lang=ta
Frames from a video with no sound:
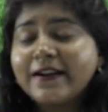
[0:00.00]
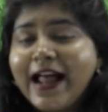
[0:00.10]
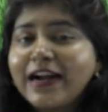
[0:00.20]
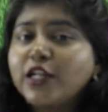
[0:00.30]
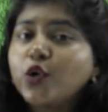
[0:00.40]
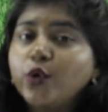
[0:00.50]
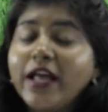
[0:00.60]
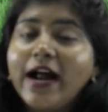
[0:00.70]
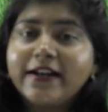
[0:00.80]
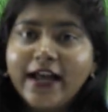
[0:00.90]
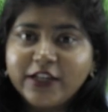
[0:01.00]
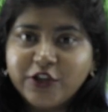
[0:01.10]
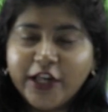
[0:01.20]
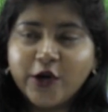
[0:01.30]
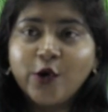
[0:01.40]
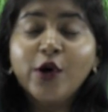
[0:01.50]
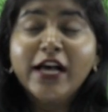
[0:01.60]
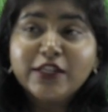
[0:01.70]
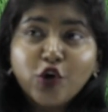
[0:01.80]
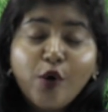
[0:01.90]
டிராக்டர் கூட அட்டாச் ஆகிருக்கும்
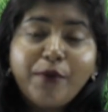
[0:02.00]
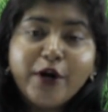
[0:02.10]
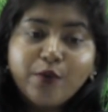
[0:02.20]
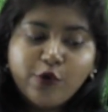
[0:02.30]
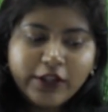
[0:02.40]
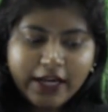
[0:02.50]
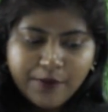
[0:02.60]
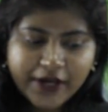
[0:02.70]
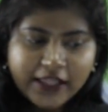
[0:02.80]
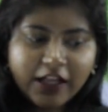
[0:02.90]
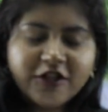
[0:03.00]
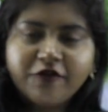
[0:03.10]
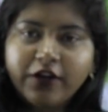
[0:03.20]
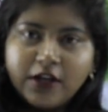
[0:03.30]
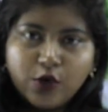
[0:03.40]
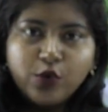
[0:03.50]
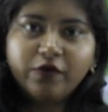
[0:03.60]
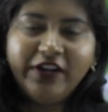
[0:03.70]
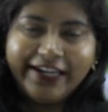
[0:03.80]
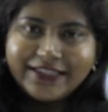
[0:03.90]
ஸோ பண்ணும் போதே நமக்கு ஏதாச்சும் வே ரூ
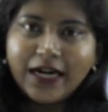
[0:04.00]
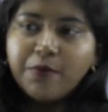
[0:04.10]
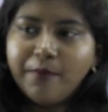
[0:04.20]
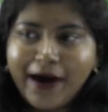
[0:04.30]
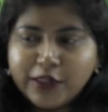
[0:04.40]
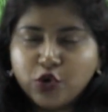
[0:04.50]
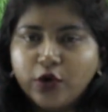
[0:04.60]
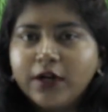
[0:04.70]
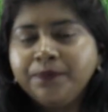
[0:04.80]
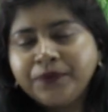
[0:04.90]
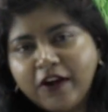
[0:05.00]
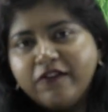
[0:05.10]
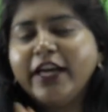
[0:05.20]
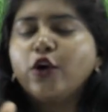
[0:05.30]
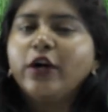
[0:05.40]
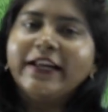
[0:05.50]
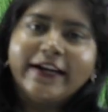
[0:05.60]
வீடுஸ்லாம் நம்ம பார்த்தோன்னா வேரோடு